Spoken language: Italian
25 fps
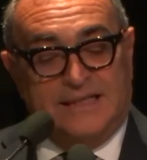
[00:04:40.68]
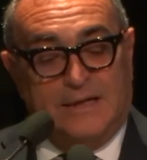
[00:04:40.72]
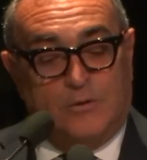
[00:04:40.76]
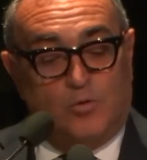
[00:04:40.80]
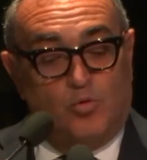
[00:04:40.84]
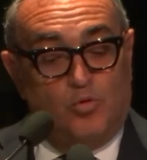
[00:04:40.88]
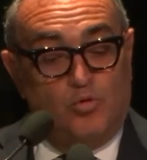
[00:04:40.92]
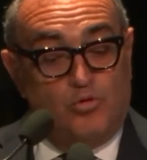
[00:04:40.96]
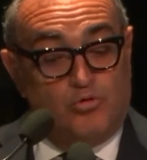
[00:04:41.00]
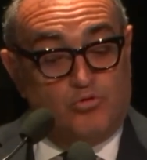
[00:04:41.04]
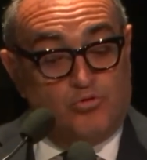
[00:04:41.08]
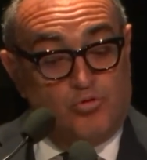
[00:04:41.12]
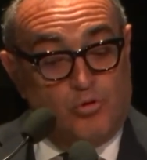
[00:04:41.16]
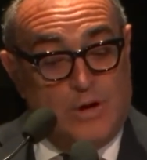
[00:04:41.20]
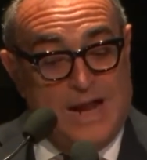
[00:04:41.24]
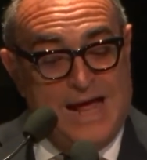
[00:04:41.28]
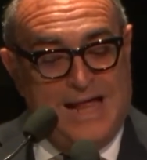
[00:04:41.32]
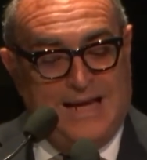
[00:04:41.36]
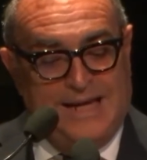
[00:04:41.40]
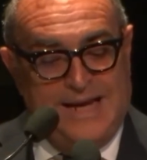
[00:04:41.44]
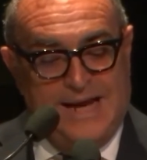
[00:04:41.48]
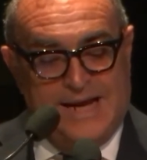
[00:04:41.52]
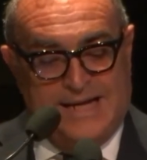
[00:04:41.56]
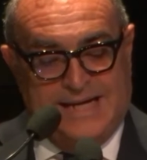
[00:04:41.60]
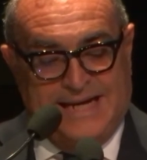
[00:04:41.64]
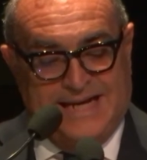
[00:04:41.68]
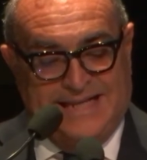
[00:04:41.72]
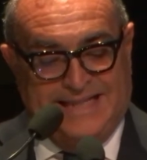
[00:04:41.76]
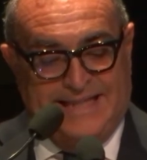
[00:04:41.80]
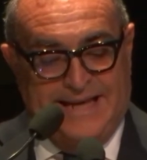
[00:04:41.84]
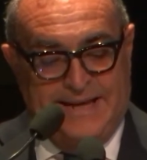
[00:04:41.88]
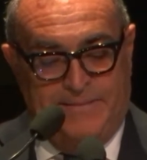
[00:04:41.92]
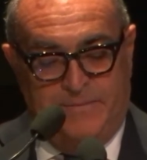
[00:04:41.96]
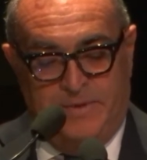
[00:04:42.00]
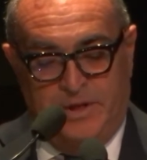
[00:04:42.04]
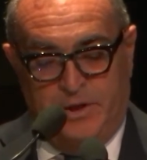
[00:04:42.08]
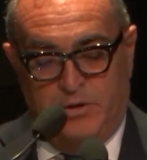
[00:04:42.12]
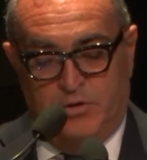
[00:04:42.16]
culturale e
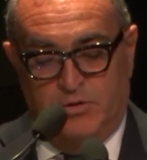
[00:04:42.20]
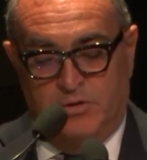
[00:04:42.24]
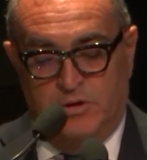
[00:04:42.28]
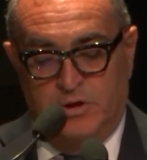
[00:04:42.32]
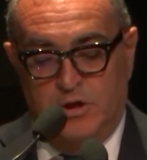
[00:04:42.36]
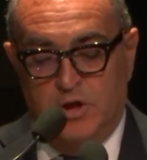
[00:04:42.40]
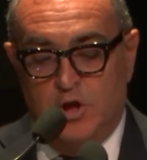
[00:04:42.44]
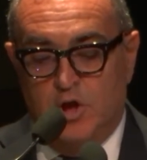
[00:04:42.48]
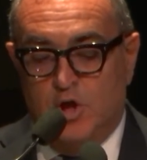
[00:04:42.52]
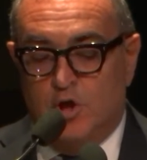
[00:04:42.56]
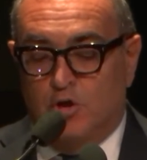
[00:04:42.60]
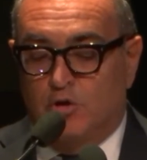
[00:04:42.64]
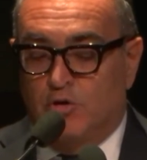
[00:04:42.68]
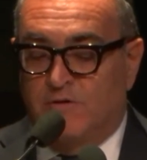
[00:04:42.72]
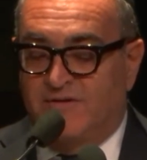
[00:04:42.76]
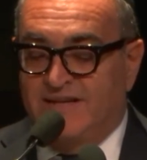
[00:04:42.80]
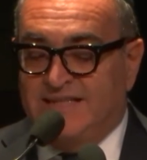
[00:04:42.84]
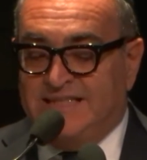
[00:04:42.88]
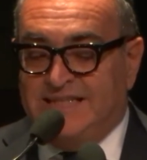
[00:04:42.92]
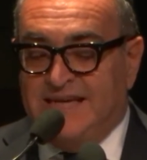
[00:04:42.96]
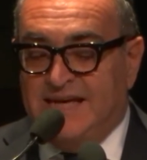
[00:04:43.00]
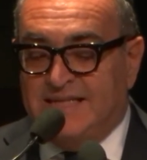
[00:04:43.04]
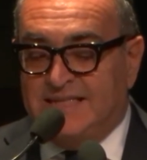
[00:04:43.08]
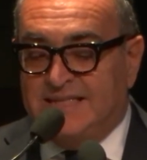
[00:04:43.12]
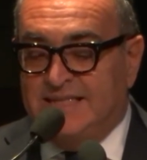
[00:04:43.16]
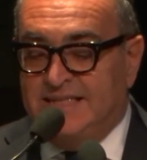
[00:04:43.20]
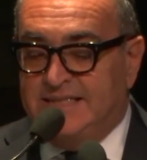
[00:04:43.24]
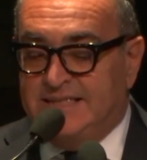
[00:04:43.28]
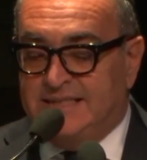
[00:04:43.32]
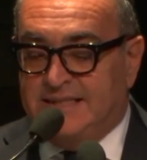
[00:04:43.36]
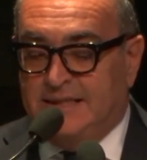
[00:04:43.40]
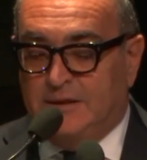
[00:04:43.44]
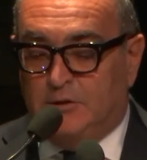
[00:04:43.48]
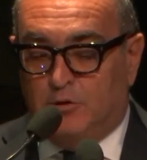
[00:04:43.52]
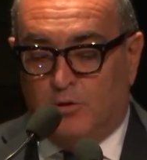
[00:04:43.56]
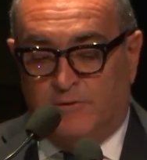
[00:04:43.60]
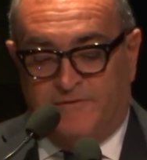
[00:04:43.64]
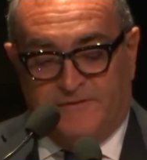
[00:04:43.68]
accademico, dove si è
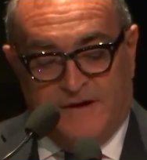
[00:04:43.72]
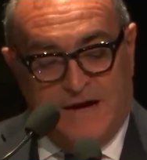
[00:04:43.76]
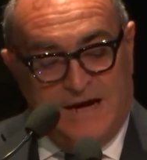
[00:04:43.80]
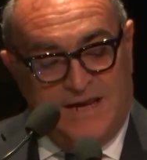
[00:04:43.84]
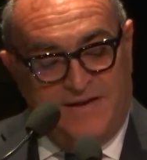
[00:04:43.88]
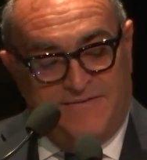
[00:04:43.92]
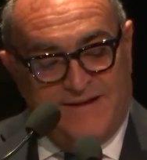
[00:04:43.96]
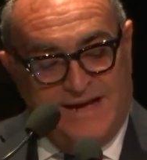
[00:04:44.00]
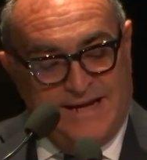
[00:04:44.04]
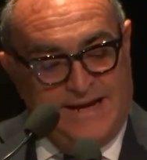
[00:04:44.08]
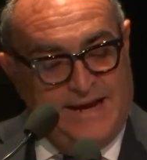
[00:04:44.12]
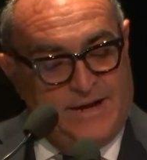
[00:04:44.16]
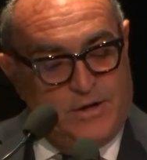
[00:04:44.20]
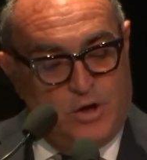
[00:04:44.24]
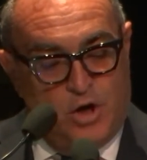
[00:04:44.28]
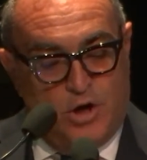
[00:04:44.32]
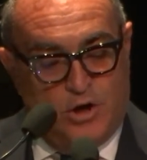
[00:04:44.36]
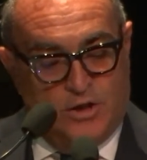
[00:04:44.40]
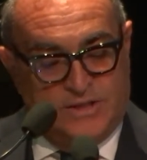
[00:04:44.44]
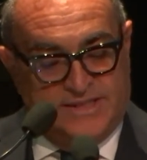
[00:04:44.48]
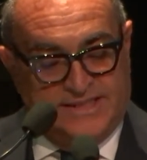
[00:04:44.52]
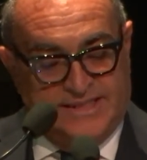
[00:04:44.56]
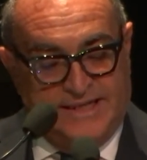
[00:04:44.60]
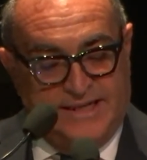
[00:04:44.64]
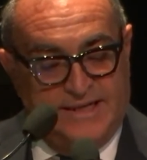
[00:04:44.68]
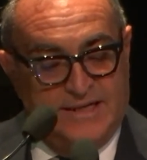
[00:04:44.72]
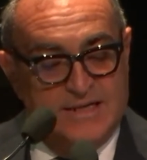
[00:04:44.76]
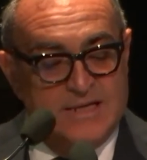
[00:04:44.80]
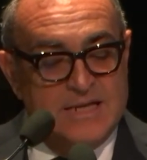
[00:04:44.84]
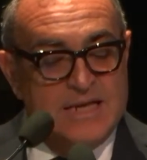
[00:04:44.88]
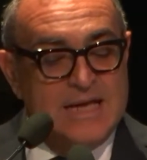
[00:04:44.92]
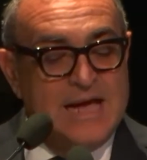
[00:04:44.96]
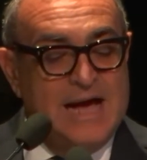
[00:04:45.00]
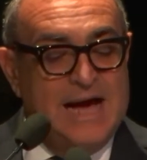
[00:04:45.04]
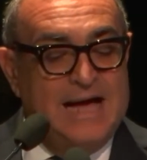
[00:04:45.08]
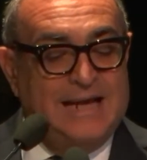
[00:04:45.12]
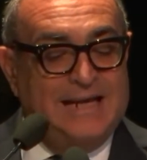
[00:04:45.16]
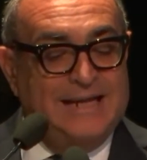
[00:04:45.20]
assistito, fra le varie cose,
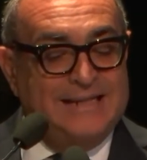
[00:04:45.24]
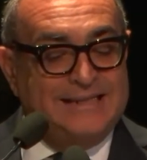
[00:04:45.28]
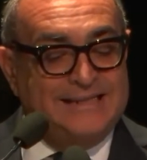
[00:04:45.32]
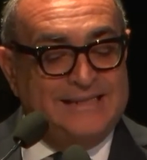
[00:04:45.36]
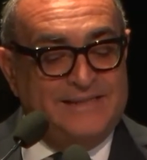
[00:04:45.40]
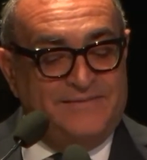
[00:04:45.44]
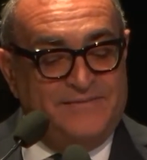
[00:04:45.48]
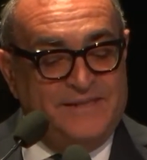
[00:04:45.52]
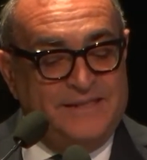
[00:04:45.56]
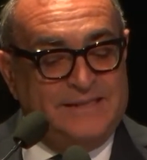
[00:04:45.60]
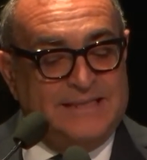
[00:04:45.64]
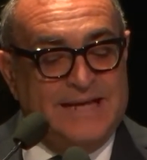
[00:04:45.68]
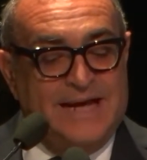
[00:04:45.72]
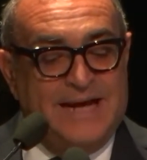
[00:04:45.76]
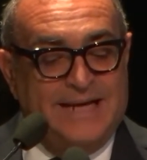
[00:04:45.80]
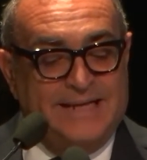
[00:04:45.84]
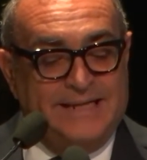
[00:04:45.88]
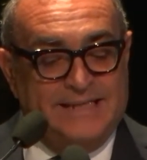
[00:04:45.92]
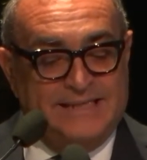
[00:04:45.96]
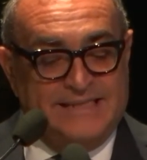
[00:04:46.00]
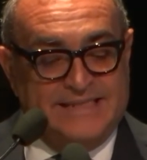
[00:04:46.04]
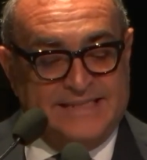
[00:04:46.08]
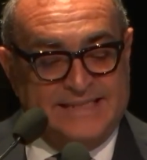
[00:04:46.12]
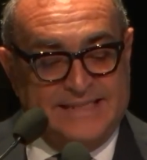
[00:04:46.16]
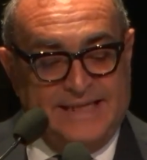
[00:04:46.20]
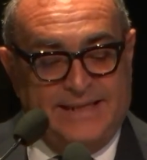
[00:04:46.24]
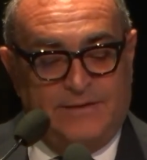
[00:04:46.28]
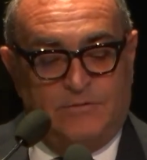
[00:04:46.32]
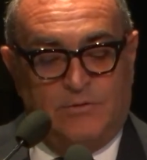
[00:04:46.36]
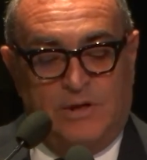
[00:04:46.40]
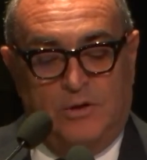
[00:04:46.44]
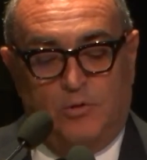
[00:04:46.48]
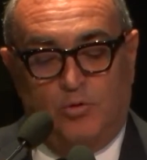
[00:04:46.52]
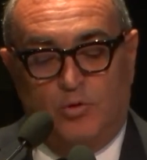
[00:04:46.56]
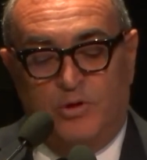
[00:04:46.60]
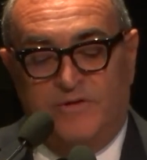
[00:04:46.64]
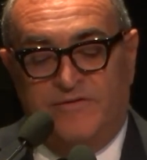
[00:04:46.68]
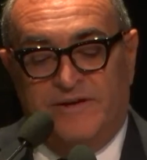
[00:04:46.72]
all'attività in seno
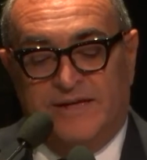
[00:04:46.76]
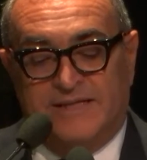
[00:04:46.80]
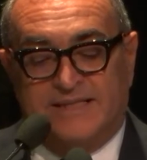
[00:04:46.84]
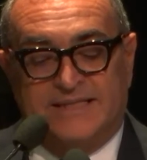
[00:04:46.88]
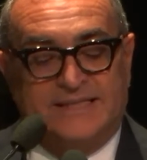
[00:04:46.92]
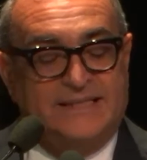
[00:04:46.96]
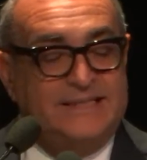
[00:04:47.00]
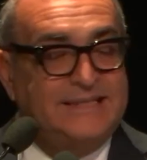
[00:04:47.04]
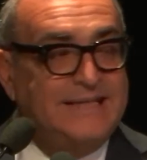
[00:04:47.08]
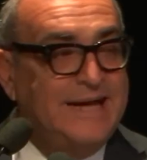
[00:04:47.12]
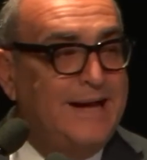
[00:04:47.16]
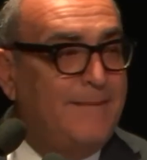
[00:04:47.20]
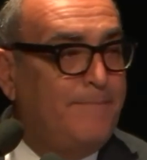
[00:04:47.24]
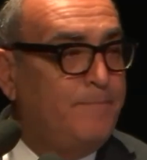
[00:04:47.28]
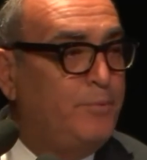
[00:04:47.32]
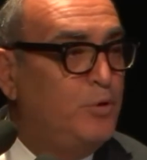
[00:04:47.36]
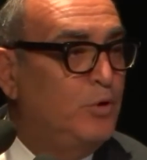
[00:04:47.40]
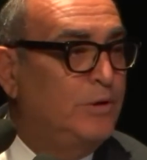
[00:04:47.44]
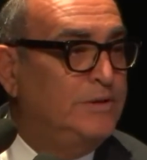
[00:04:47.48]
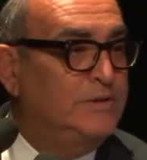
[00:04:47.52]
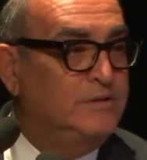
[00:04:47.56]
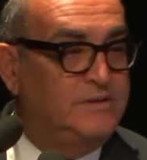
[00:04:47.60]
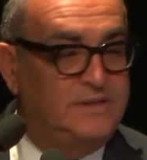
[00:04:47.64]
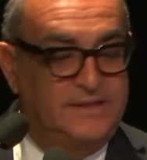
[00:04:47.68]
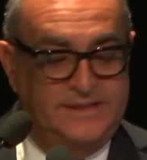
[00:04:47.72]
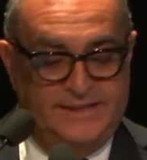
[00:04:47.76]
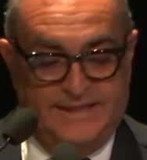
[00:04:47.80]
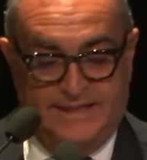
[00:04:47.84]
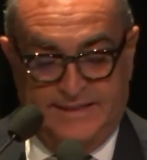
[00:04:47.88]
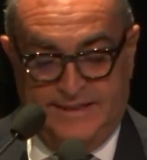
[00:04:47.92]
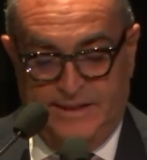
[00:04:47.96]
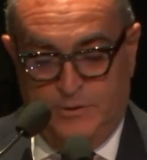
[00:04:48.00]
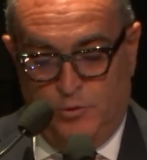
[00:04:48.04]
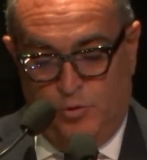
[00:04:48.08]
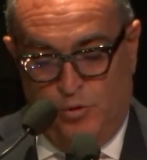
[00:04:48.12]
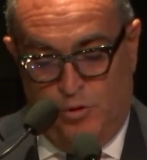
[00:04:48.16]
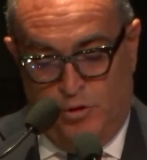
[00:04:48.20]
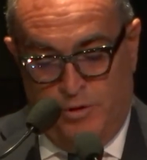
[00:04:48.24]
all'università più antica
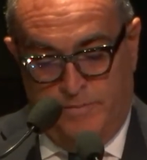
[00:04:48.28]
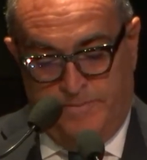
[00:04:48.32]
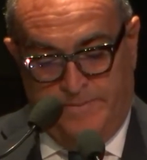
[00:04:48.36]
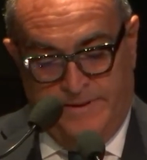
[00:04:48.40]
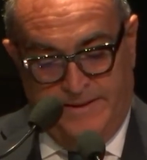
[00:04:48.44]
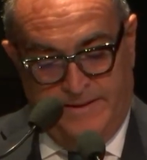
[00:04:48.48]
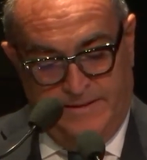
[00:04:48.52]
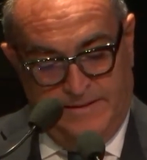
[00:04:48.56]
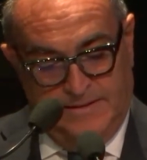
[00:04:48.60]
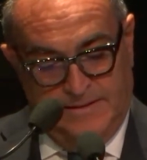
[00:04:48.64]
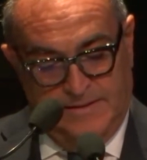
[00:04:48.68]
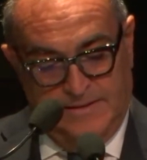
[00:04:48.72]
d'Europa.